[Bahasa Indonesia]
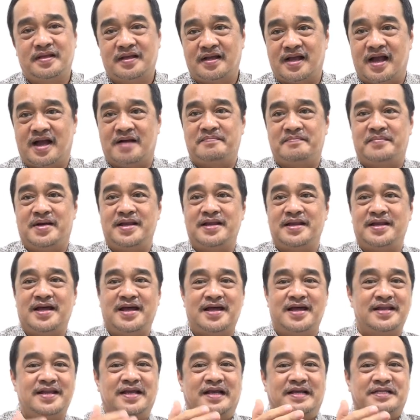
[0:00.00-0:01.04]

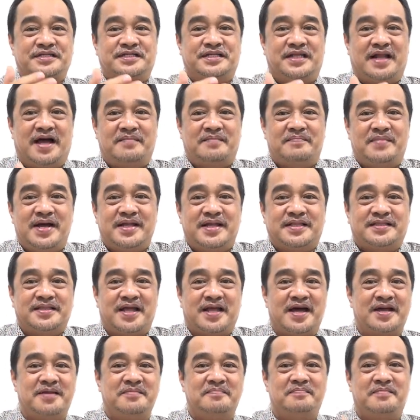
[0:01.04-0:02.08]
Keamanan,
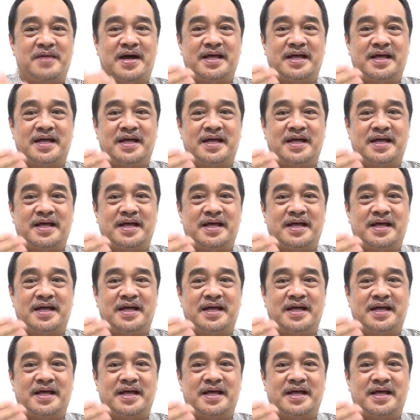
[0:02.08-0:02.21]
keselamatan,